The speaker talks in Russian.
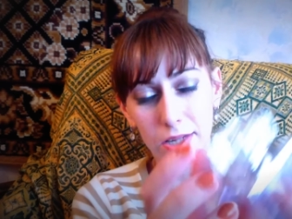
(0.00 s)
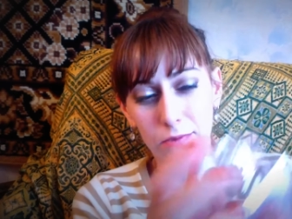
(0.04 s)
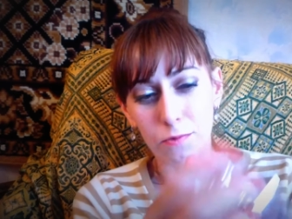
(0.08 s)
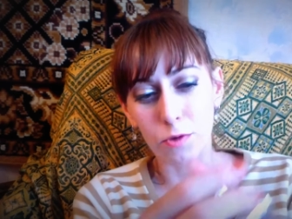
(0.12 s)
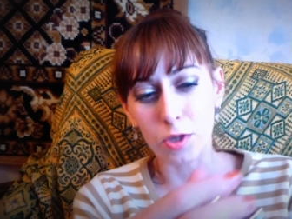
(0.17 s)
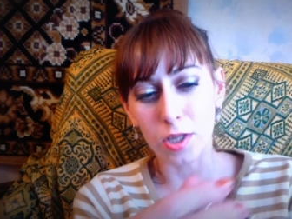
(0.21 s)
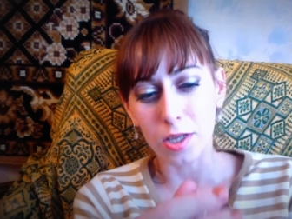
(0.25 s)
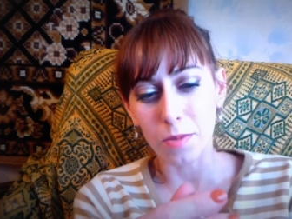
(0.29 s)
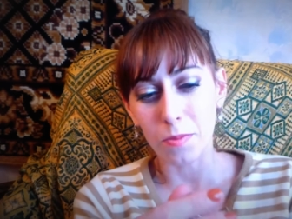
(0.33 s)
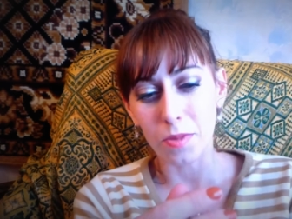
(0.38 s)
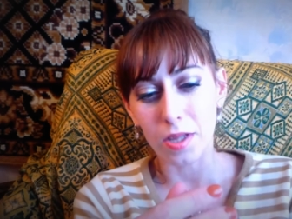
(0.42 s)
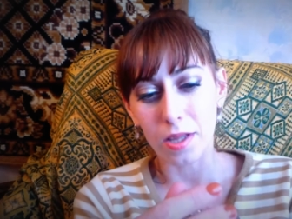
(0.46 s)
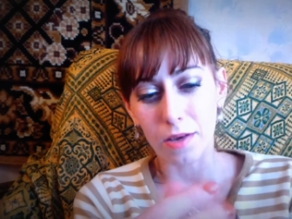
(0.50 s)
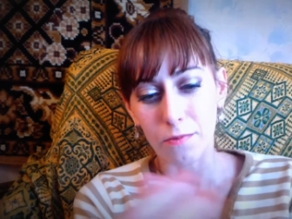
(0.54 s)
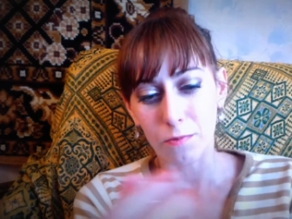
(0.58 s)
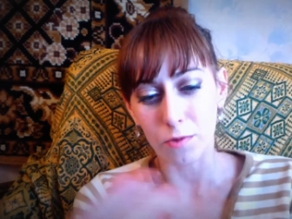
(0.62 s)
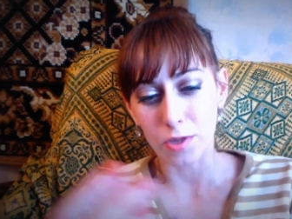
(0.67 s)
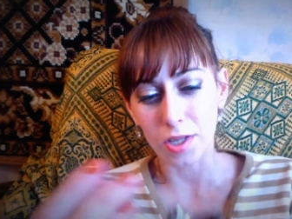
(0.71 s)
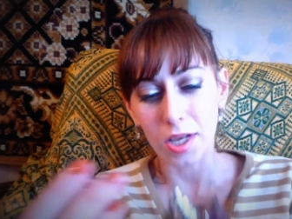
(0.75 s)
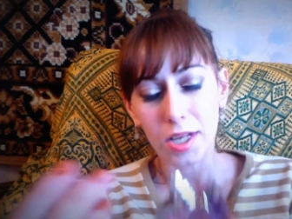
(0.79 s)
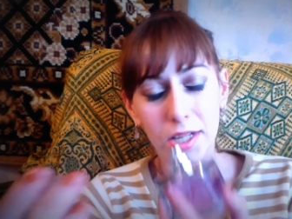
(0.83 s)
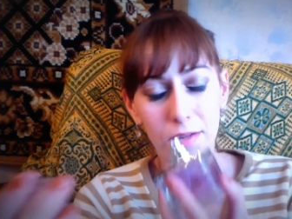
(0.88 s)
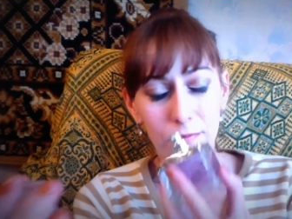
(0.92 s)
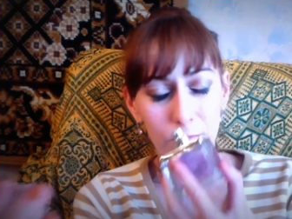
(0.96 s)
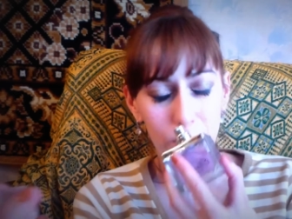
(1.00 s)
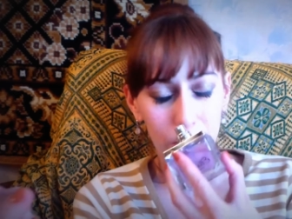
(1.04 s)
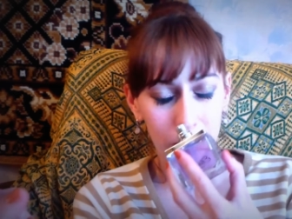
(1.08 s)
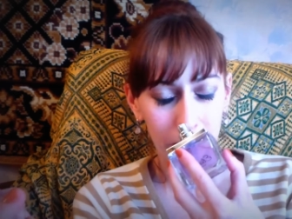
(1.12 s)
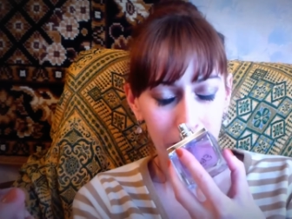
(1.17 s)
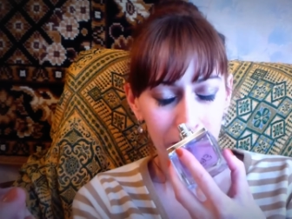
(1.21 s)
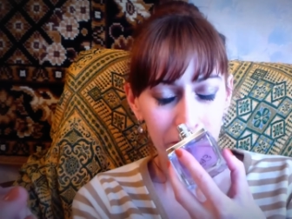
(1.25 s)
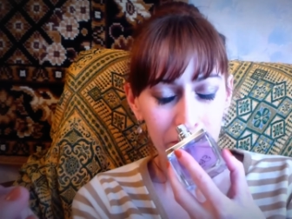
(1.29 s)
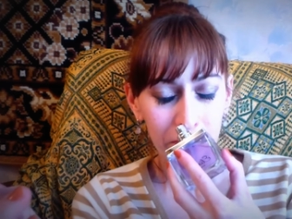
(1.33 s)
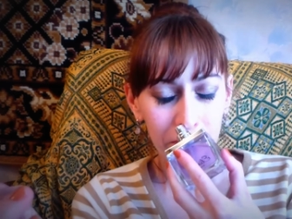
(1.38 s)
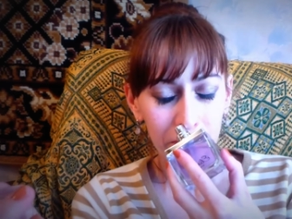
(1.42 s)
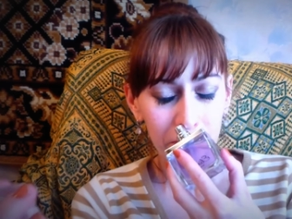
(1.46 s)
И вот именно вот этим вот
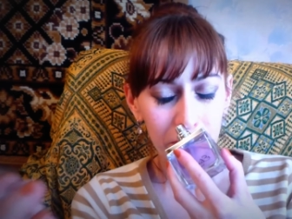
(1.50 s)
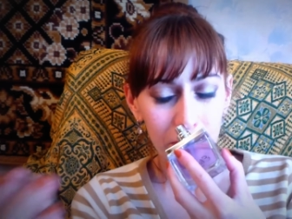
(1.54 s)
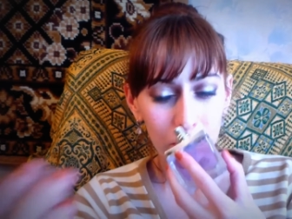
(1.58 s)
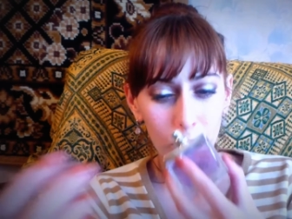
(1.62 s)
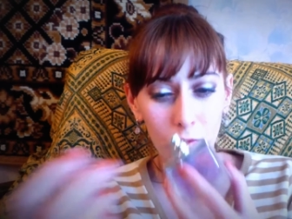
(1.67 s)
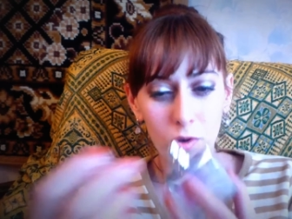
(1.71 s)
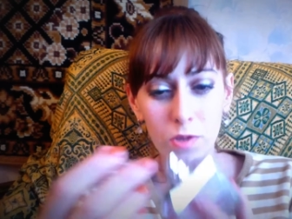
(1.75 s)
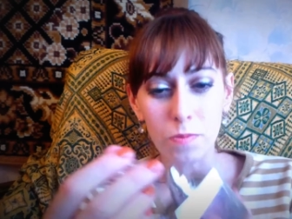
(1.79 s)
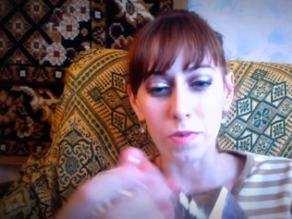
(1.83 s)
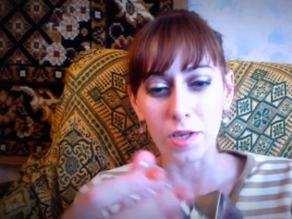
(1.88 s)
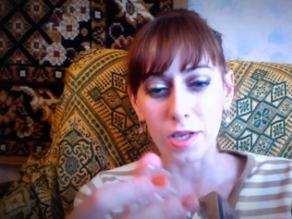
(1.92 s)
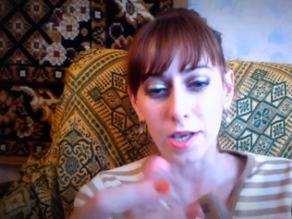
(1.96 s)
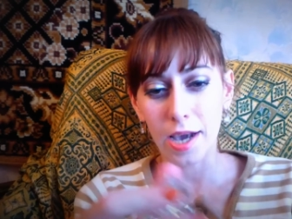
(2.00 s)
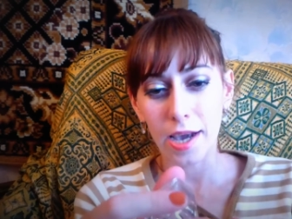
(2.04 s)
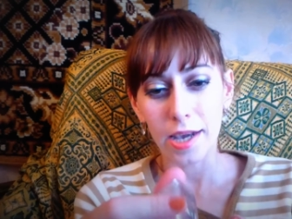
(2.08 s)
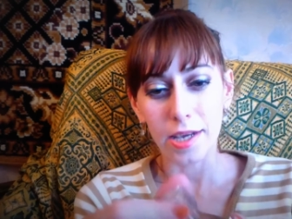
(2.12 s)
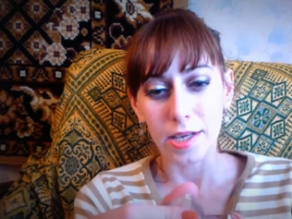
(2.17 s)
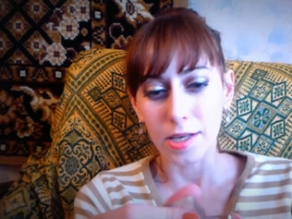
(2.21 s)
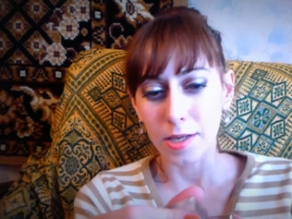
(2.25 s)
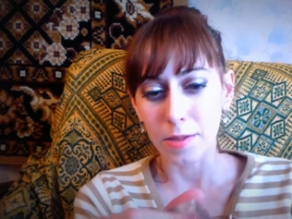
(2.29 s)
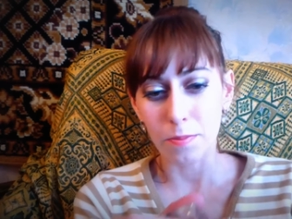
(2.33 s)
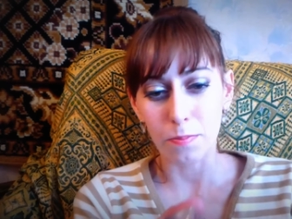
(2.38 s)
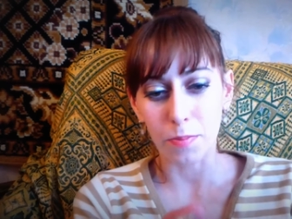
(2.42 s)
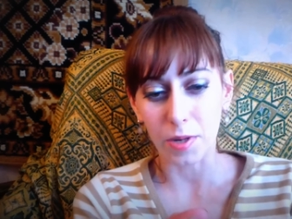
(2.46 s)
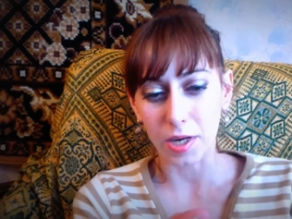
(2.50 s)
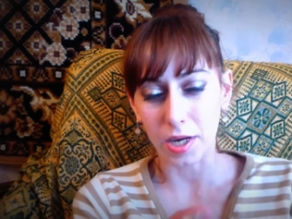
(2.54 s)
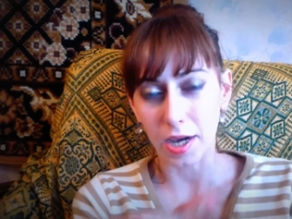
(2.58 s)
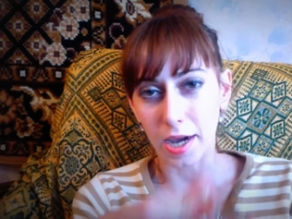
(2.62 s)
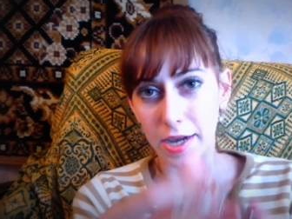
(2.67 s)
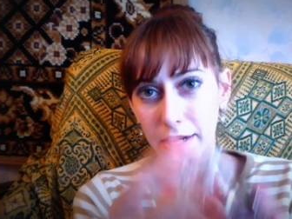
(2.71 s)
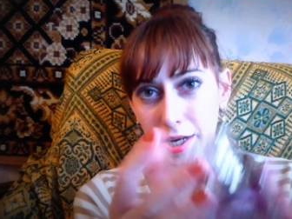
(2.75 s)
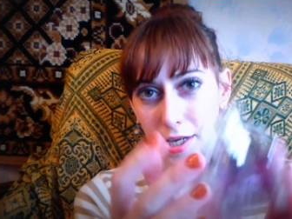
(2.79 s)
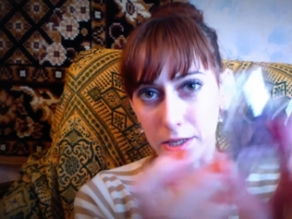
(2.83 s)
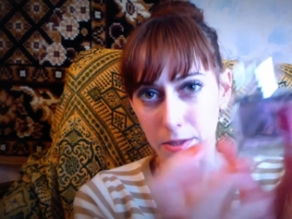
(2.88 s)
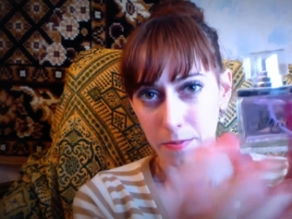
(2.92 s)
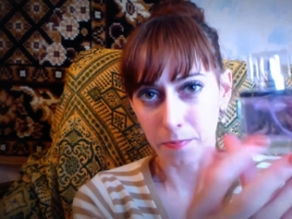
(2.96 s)
он меня и
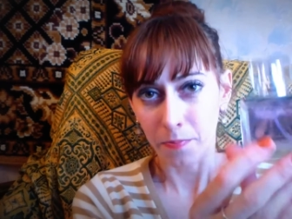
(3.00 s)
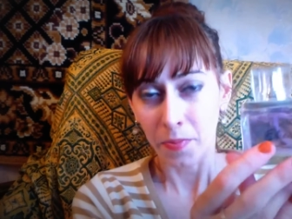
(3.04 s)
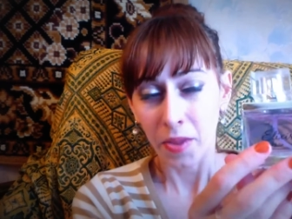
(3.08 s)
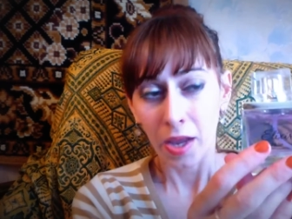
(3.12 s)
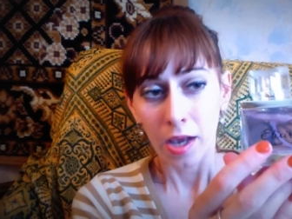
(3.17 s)
покорил.